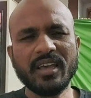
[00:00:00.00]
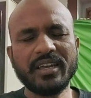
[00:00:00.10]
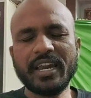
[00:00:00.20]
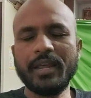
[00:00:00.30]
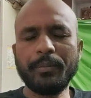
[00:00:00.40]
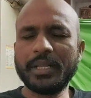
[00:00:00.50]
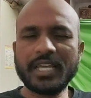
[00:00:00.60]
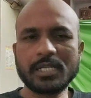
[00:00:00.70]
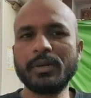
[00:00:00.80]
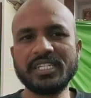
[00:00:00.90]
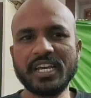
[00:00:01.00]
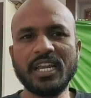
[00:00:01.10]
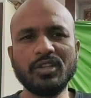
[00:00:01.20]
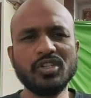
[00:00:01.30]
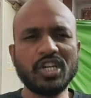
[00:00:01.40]
నేనేం పెద్ద ఎక్స్ప్లెయిన్
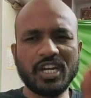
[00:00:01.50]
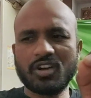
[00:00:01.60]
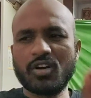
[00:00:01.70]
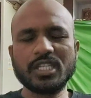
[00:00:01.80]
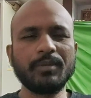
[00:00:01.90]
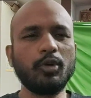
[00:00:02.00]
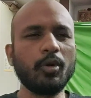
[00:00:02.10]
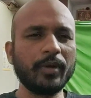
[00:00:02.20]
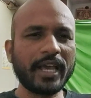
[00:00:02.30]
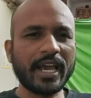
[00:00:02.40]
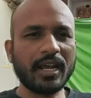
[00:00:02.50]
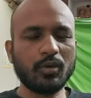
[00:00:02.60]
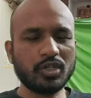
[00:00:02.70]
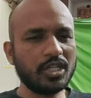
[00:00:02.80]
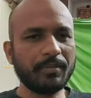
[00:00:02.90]
చేయలేదు చిన్న కాన్సెప్ట్ డోపుల్ గ్యాంగర్
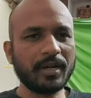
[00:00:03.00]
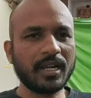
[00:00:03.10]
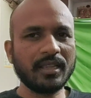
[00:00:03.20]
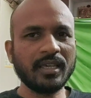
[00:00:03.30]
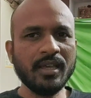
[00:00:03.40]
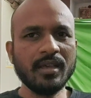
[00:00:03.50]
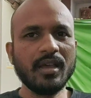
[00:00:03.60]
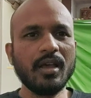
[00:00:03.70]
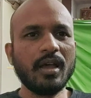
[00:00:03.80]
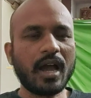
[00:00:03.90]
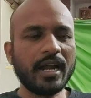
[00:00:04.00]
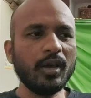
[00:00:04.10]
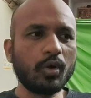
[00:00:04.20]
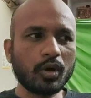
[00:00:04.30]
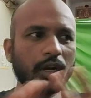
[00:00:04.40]
గురించి చెప్పినాను అంతే అంటే
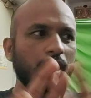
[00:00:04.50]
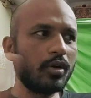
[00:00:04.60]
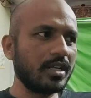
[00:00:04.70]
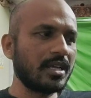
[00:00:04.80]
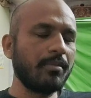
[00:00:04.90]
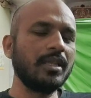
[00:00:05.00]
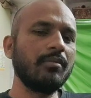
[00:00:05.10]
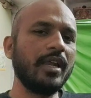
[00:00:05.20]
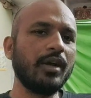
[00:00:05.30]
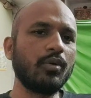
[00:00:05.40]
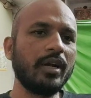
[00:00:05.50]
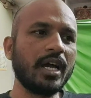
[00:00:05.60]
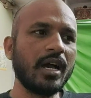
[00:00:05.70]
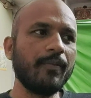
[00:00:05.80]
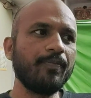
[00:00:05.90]
ఒకరికి ఒకరికి సంబంధం
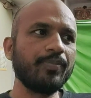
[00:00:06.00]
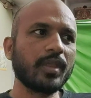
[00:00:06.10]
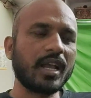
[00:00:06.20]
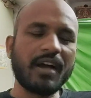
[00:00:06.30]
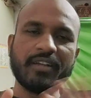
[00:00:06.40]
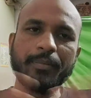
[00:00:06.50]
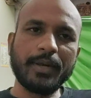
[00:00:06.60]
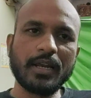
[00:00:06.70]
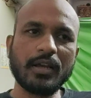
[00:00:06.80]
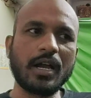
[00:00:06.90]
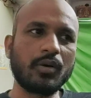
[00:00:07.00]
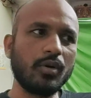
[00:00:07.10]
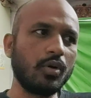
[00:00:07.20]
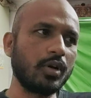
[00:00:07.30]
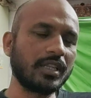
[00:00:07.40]
లేకుండా కవల పిల్లలు
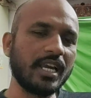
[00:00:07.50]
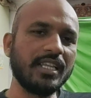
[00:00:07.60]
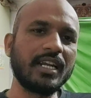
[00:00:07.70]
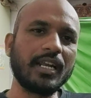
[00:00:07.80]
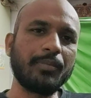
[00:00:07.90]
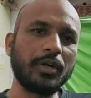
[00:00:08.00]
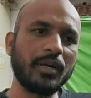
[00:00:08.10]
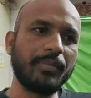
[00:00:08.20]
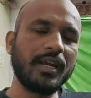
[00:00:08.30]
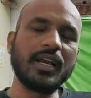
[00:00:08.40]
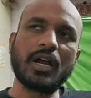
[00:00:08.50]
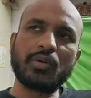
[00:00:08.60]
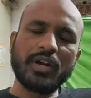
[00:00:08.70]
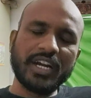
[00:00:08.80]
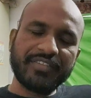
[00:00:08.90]
కాకుండా ఒక తల్లిదండ్రికి పుట్టిన పిల్లలు
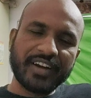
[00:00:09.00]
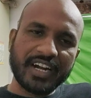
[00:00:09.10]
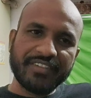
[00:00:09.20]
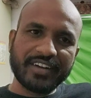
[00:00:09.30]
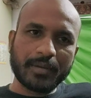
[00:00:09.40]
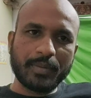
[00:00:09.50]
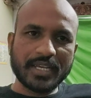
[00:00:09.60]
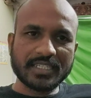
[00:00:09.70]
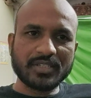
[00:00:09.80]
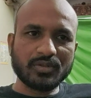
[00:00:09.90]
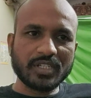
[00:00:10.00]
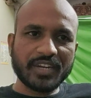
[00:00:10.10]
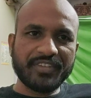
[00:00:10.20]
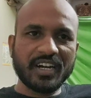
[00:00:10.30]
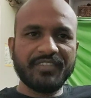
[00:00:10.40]
కాకుండా డిఫరెంట్ డిఫరెంట్ ప్లేసెస్ నుంచి
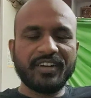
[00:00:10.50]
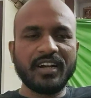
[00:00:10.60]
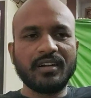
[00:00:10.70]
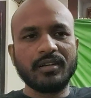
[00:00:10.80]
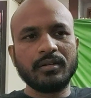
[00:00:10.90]
డిఫరెంట్ డిఫరెంట్